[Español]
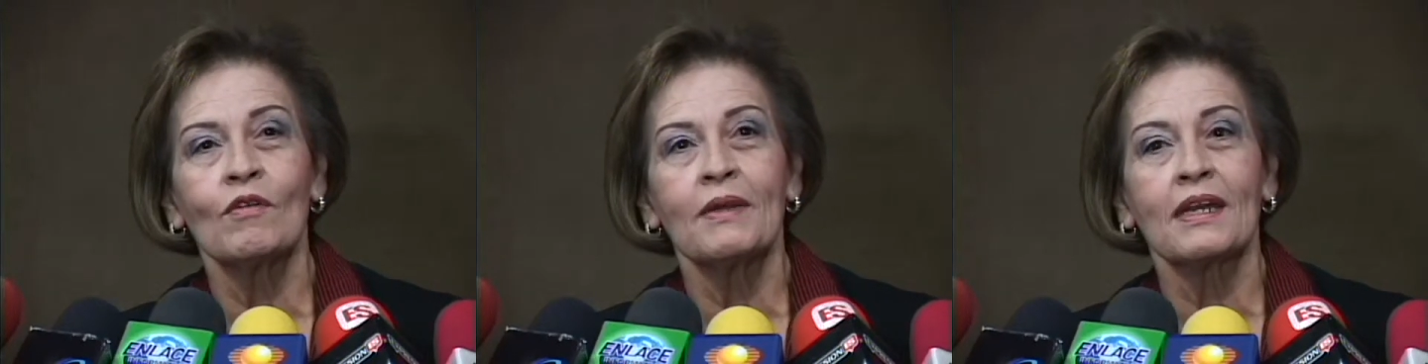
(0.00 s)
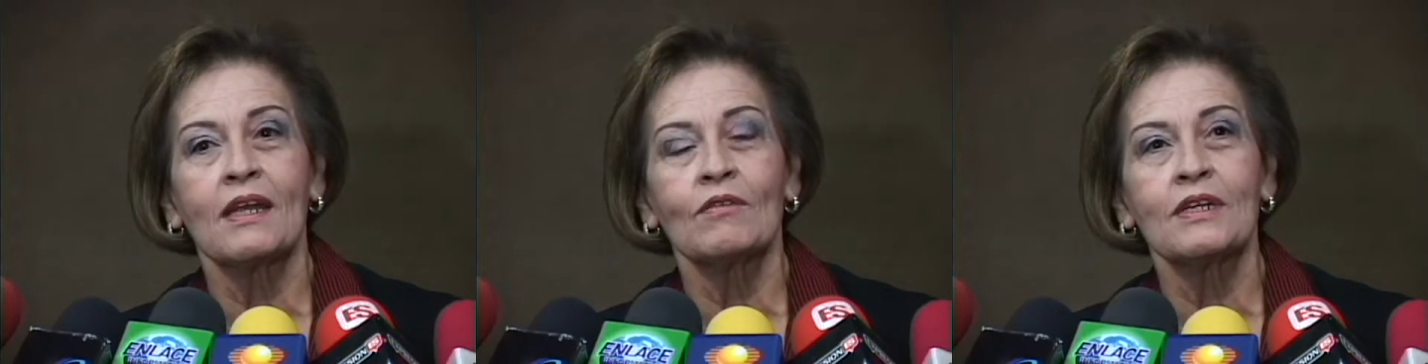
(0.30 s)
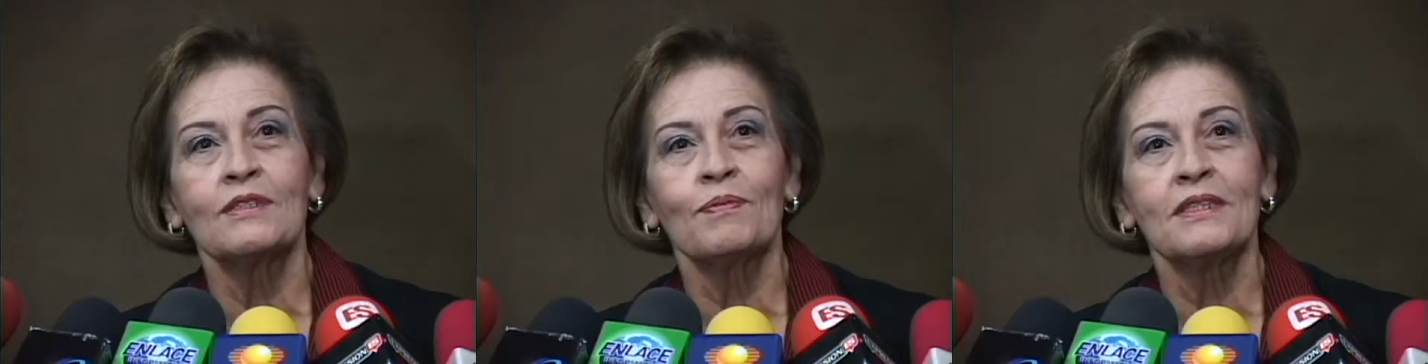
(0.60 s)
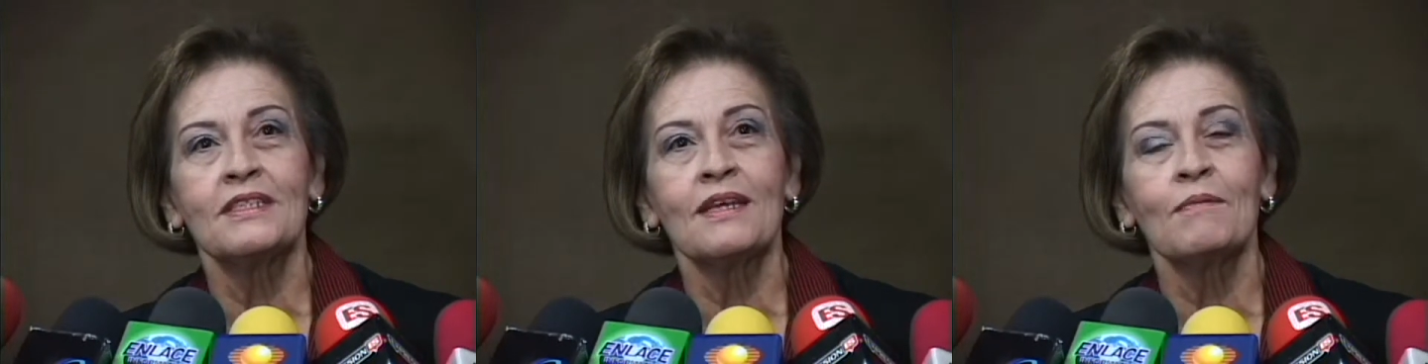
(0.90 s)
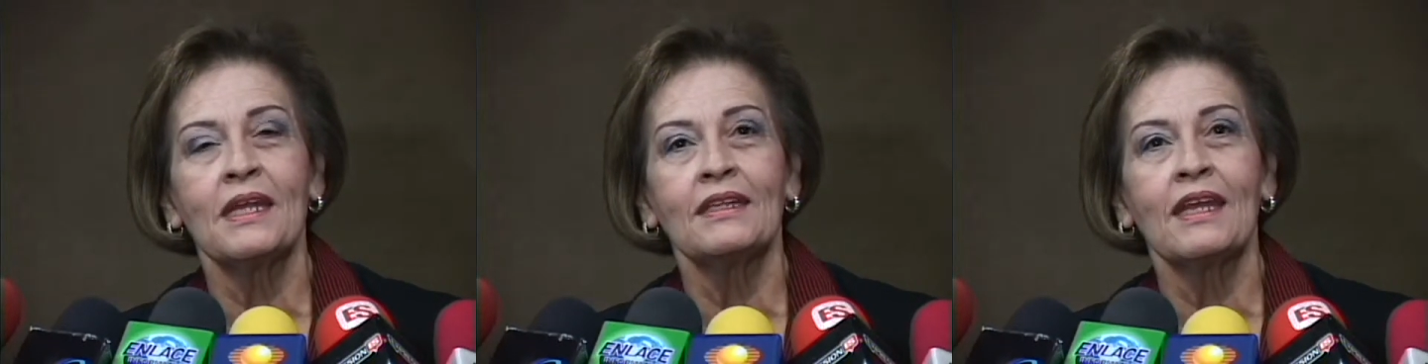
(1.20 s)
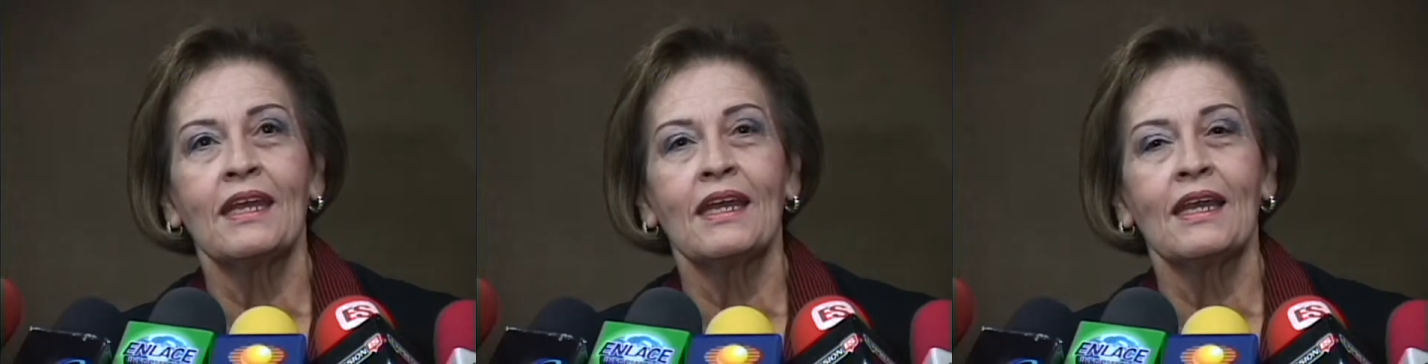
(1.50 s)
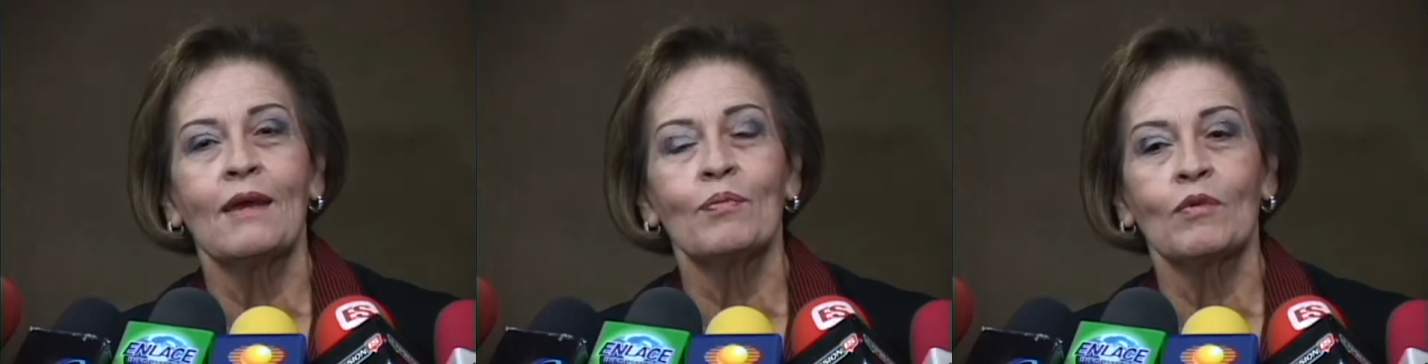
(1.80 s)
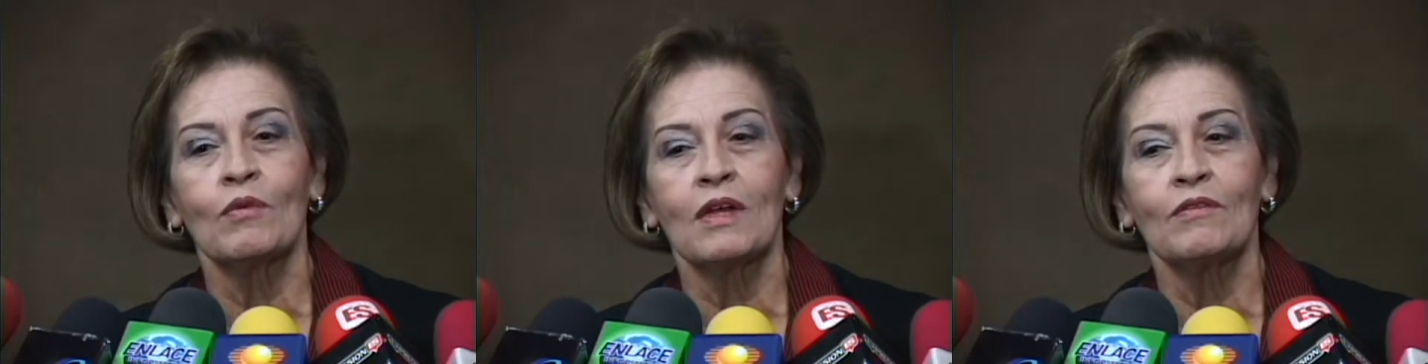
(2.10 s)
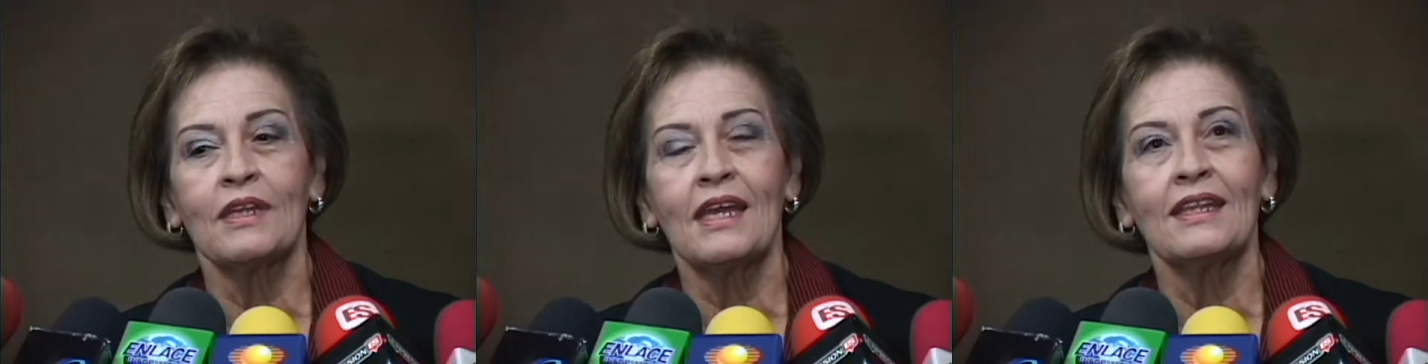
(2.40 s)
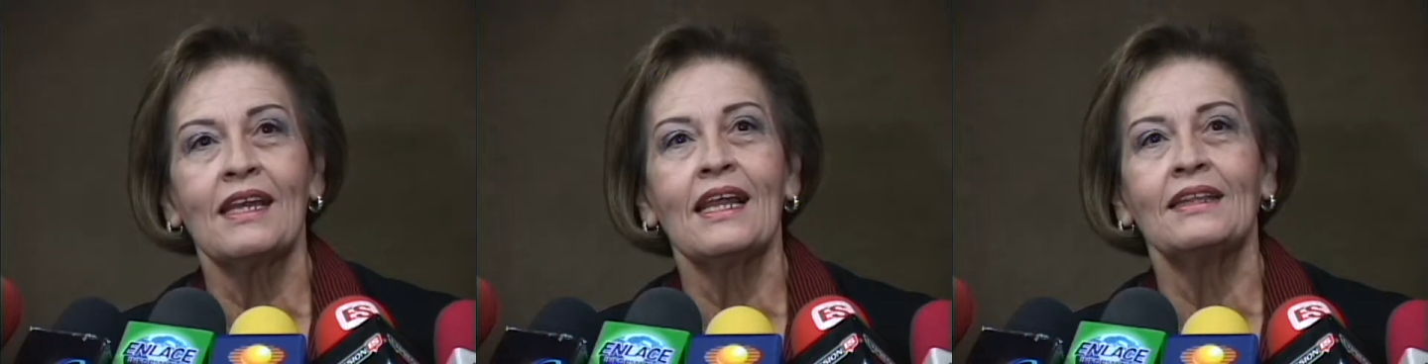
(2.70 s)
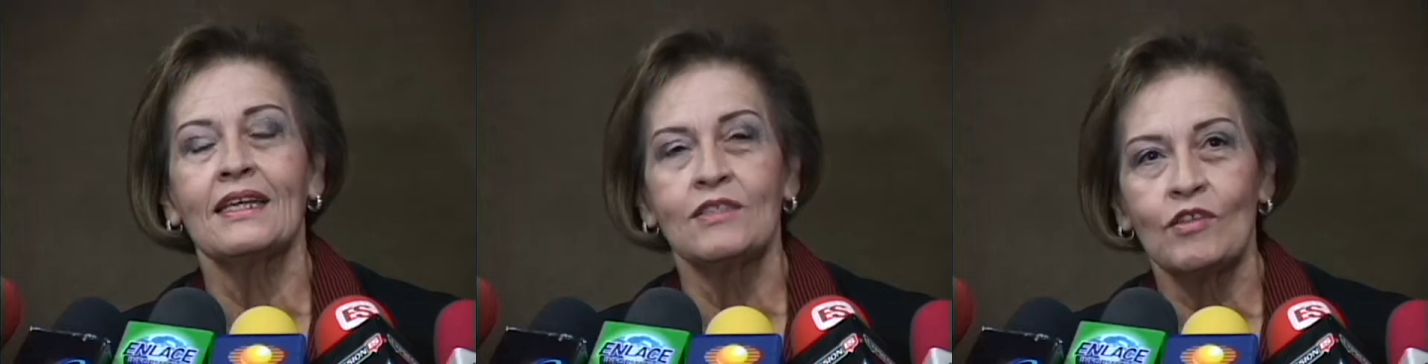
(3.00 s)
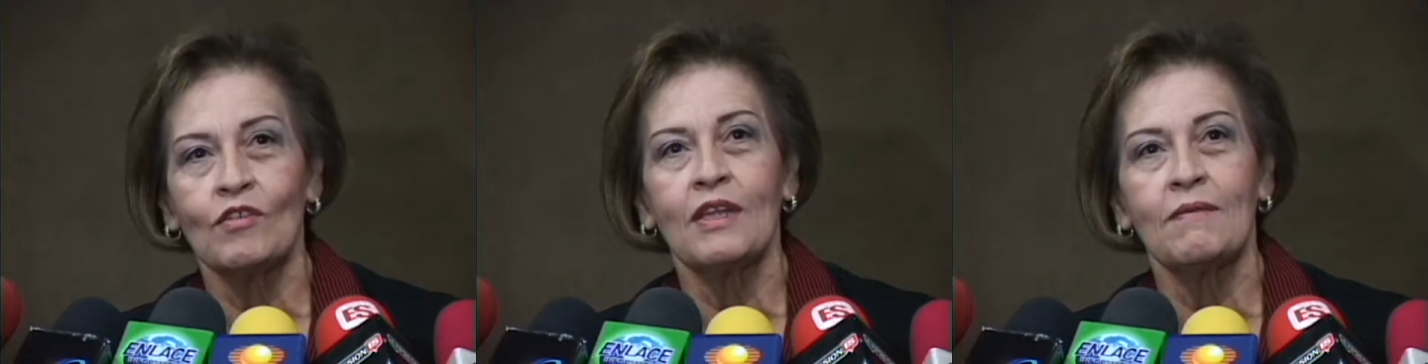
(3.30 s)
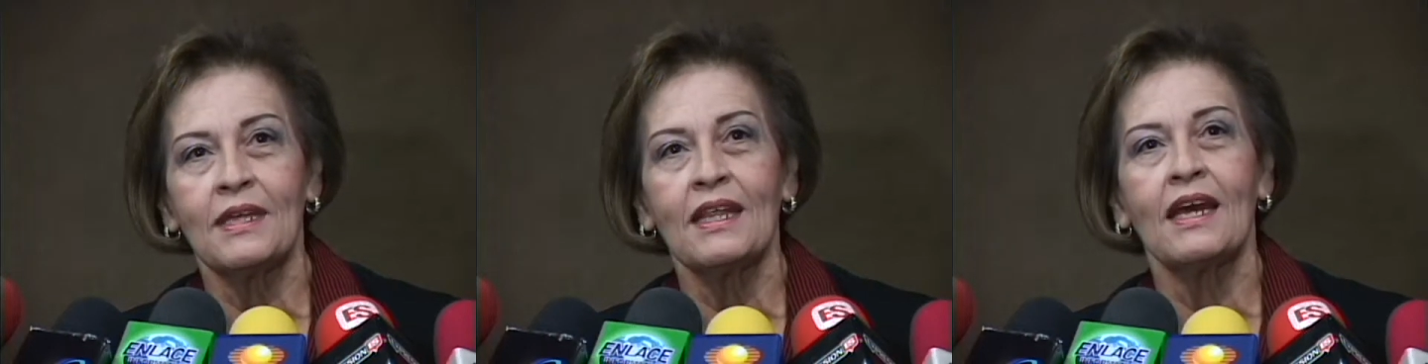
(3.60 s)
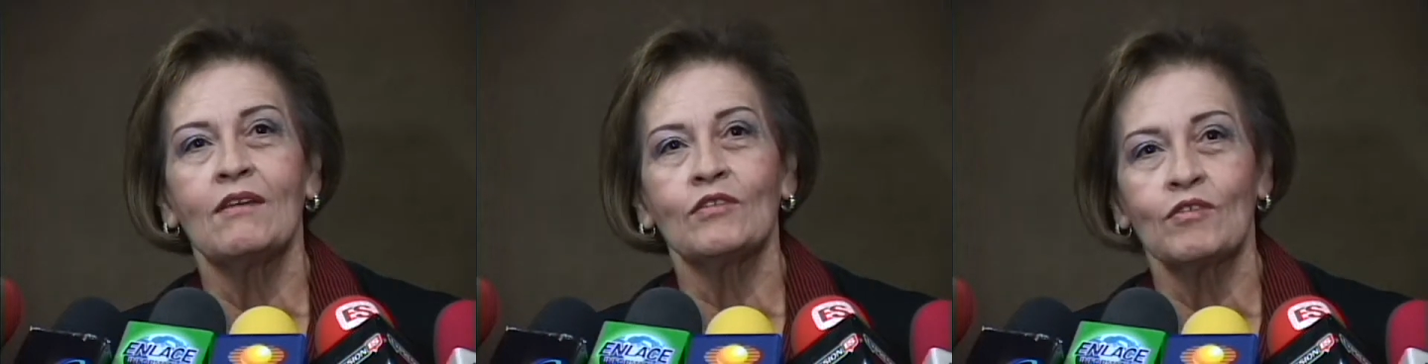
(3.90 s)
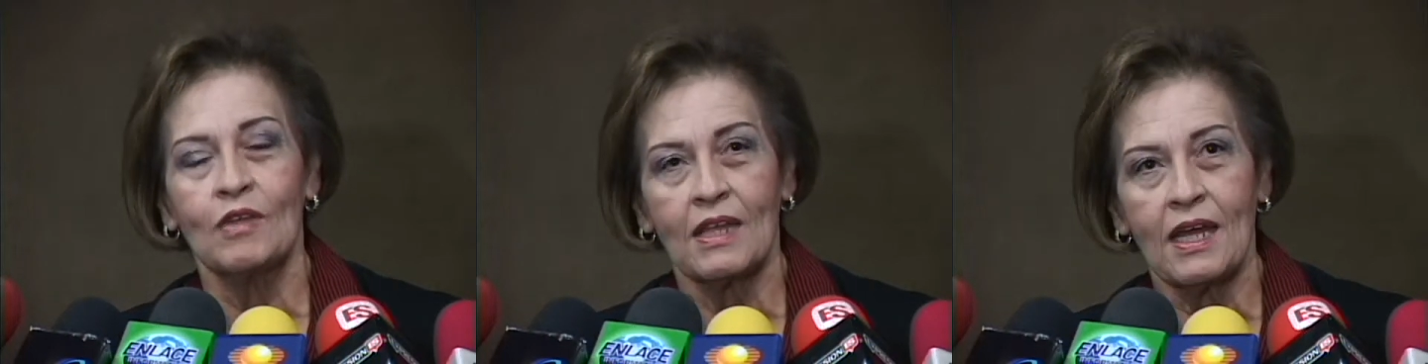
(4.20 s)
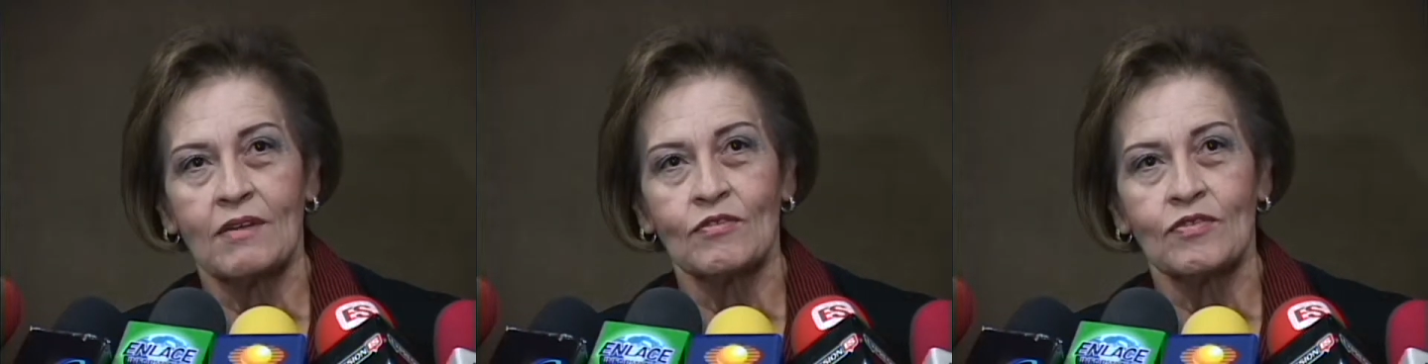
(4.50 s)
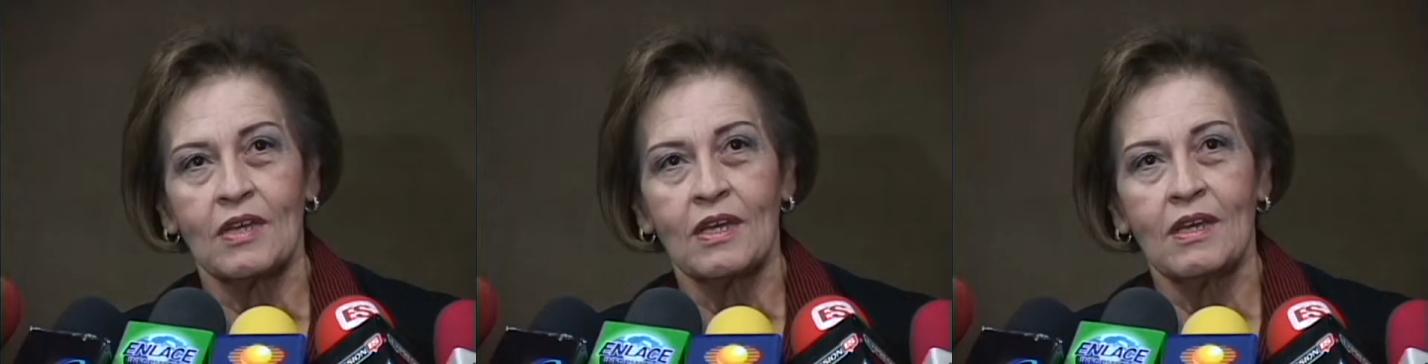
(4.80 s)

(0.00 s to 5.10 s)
gobernador es precisamente que la Procuraduría dé la atención debida a los ciudadanos,